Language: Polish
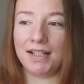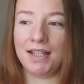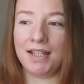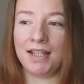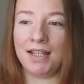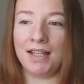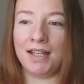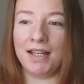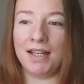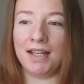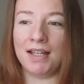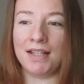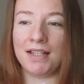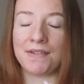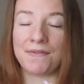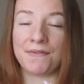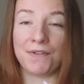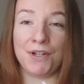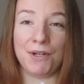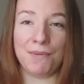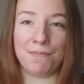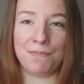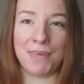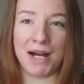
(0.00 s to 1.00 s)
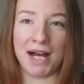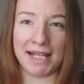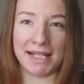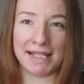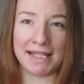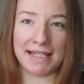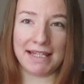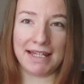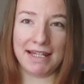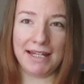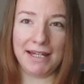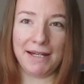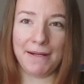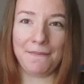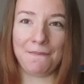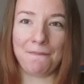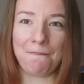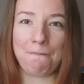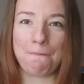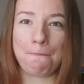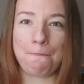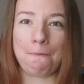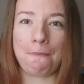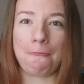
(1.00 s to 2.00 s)
e, swojej pasji
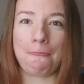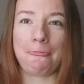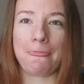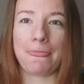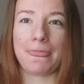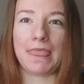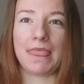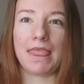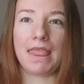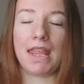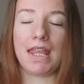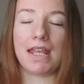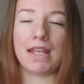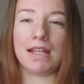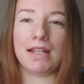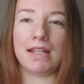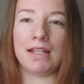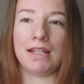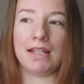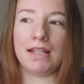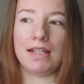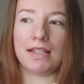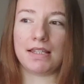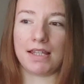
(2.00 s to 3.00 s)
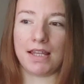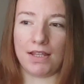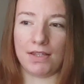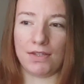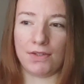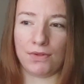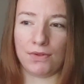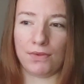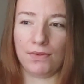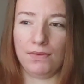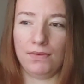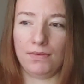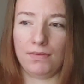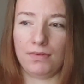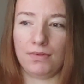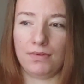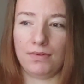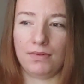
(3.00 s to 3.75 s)
i sensu